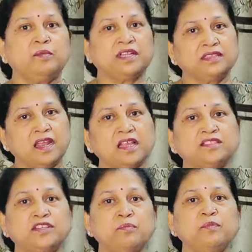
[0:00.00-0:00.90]

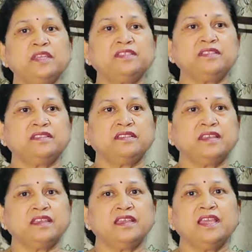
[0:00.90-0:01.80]
वृद्धाश्रम भेज
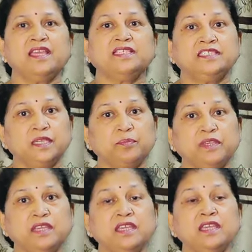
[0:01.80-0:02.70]
देते हैं
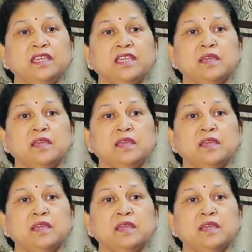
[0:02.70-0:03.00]
जबकि